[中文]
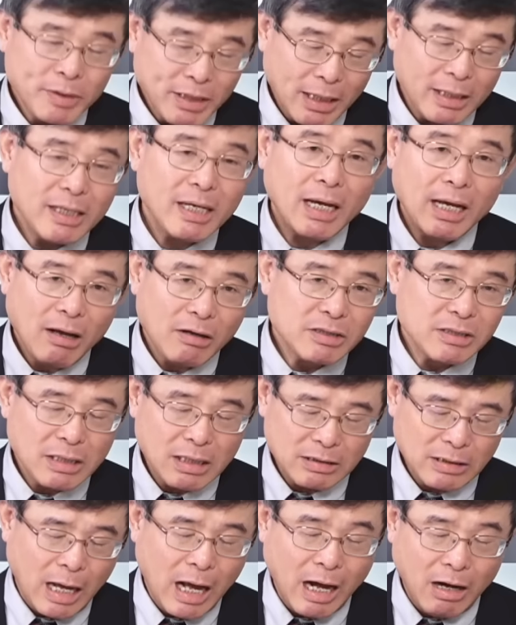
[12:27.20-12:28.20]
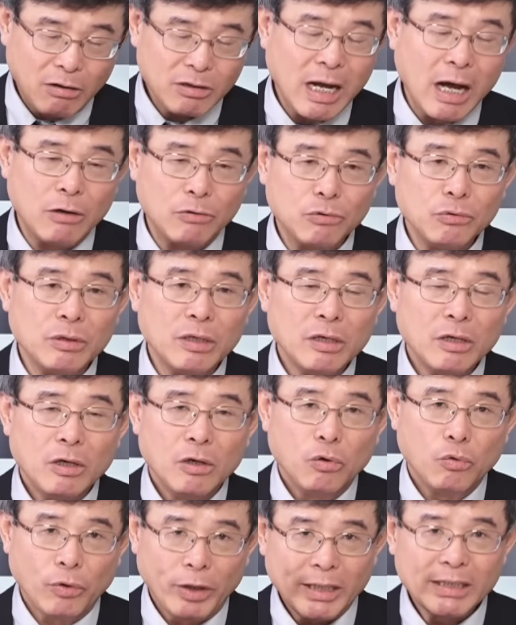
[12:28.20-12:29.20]
民党应该要好好考虑，
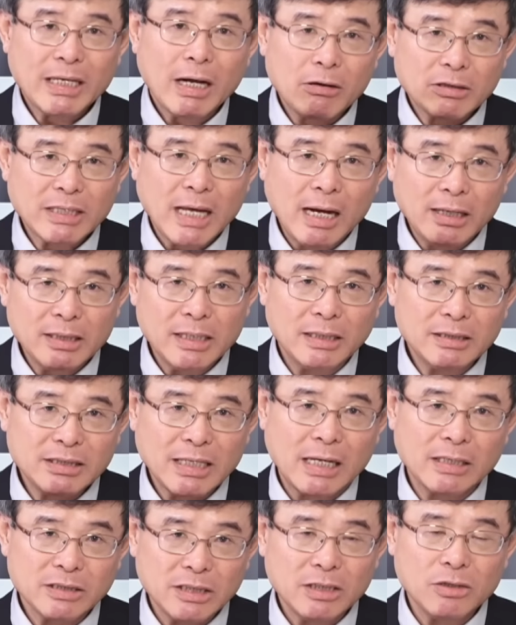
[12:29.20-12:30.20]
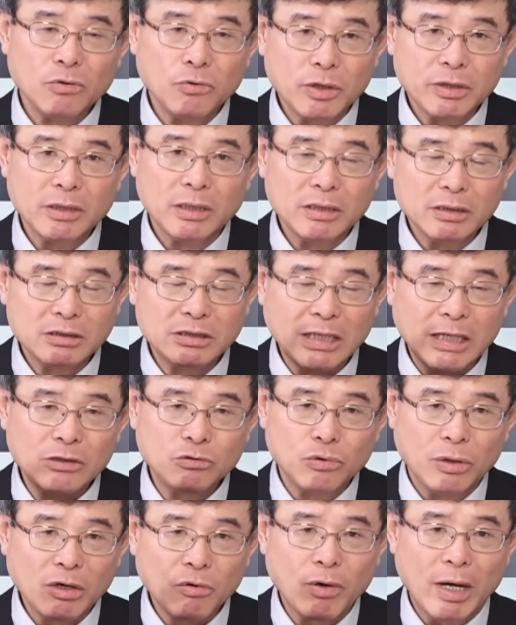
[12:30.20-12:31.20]
回到当年蒋经国的坚
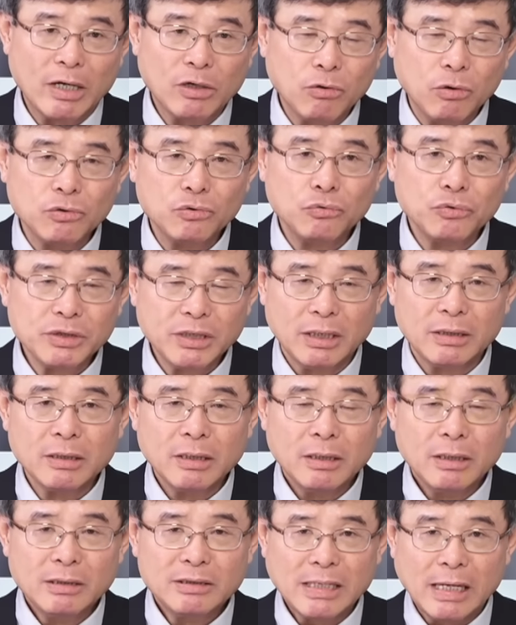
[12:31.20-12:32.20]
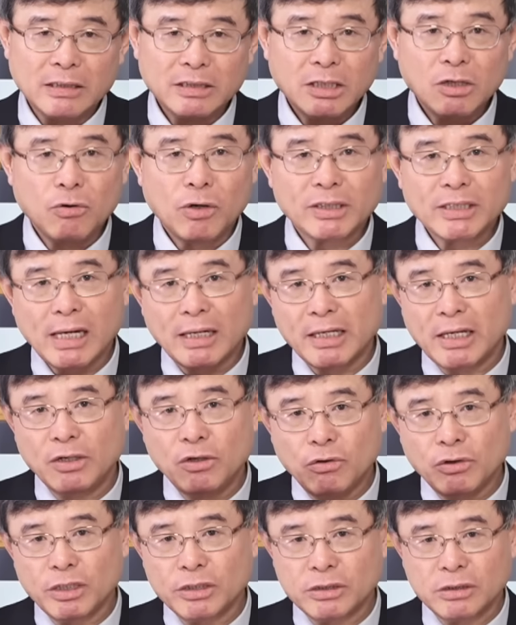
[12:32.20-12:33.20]
决反共路线。蒋经国当年
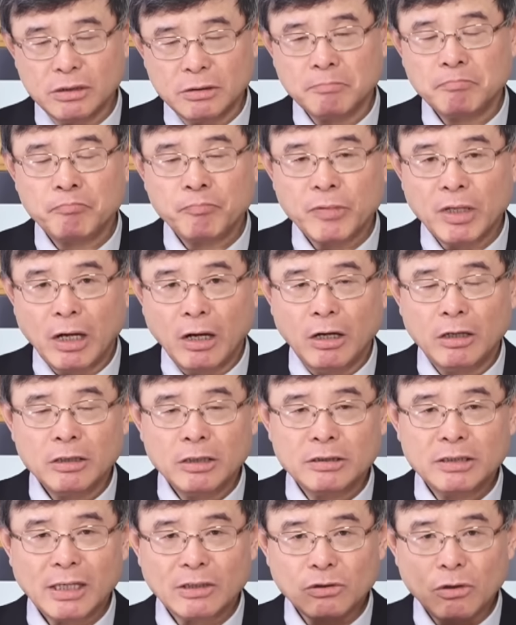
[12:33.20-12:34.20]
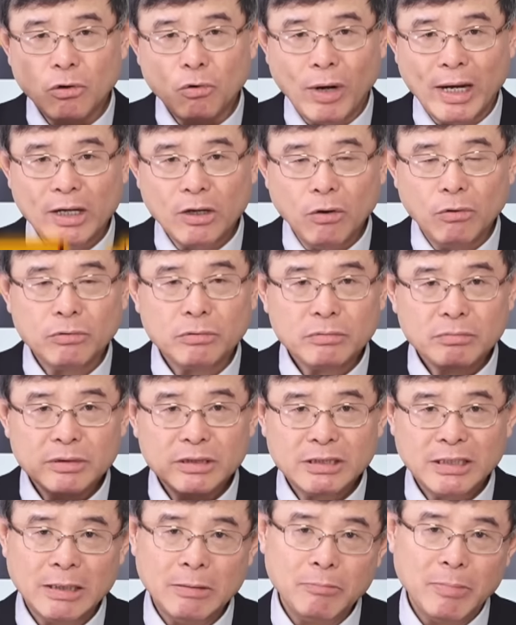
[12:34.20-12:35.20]
六个字。啊、哦，叫做反共、
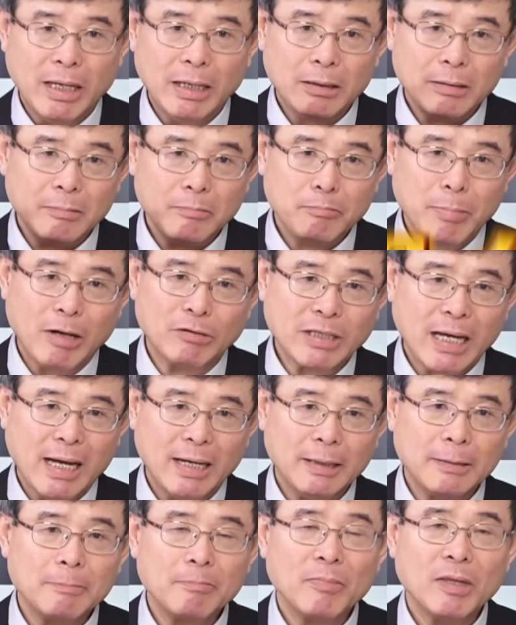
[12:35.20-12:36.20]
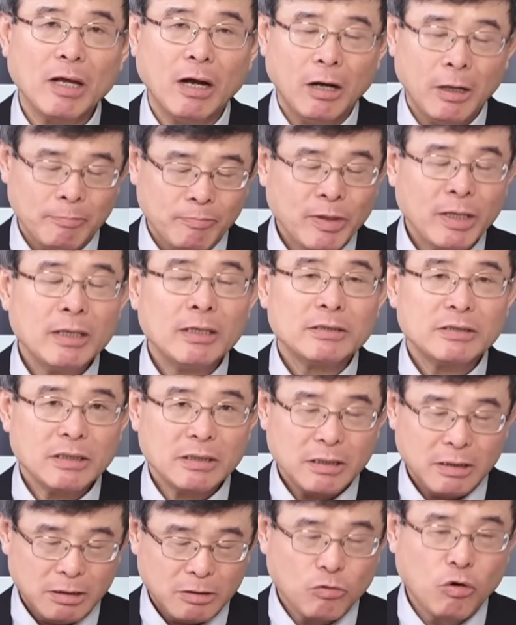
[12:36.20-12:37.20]
亲美、保台啊、哦，
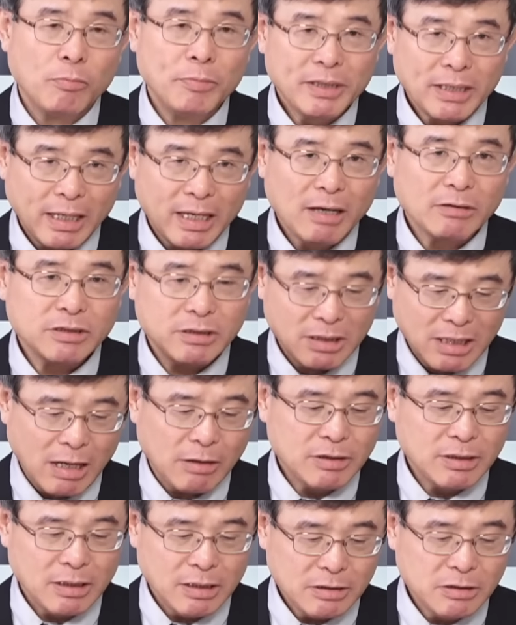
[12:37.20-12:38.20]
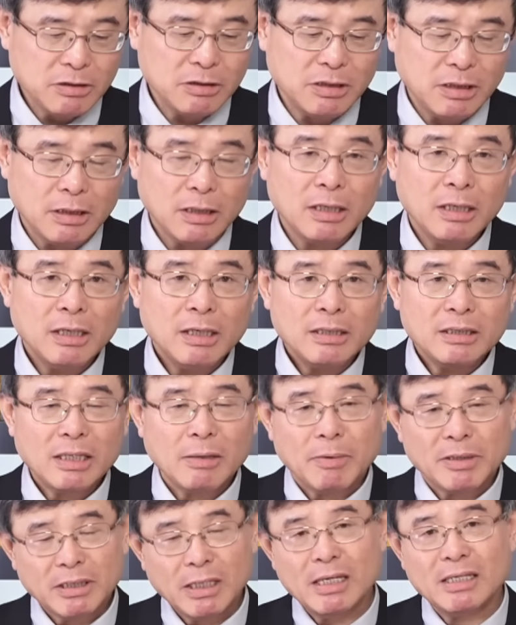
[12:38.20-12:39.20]
这个国民党要思考这个事情。
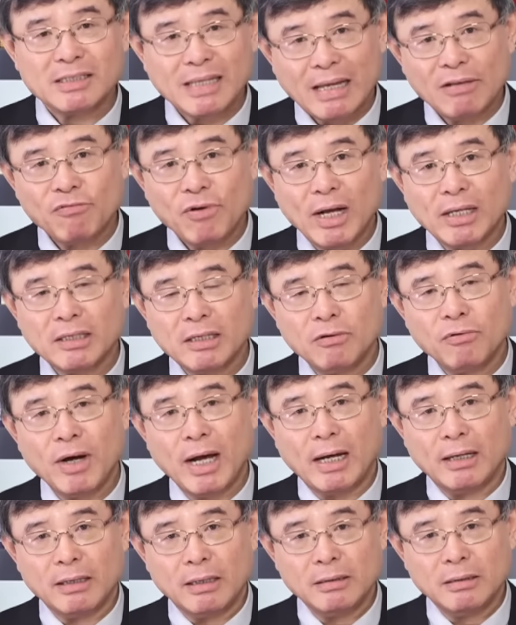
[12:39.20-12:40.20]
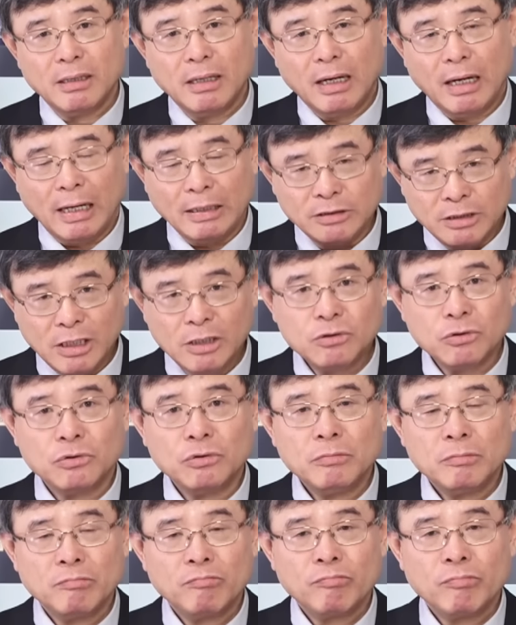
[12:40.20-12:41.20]
那么第三方的话很清楚，